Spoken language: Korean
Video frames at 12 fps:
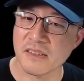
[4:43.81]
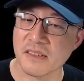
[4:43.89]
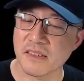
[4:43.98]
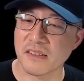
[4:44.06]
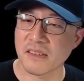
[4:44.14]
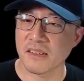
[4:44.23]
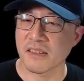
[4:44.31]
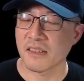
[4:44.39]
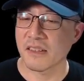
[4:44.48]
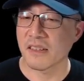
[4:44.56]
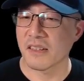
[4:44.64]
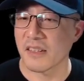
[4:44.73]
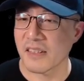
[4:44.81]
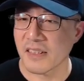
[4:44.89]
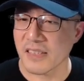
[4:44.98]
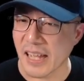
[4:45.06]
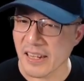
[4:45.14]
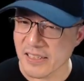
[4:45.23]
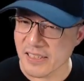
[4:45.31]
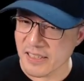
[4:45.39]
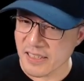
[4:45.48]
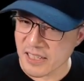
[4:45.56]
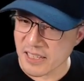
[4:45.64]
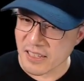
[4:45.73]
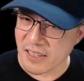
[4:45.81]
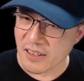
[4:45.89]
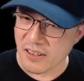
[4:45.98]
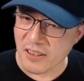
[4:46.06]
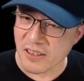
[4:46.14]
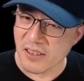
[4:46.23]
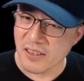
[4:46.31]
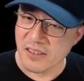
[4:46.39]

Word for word: 아. 당신이 어?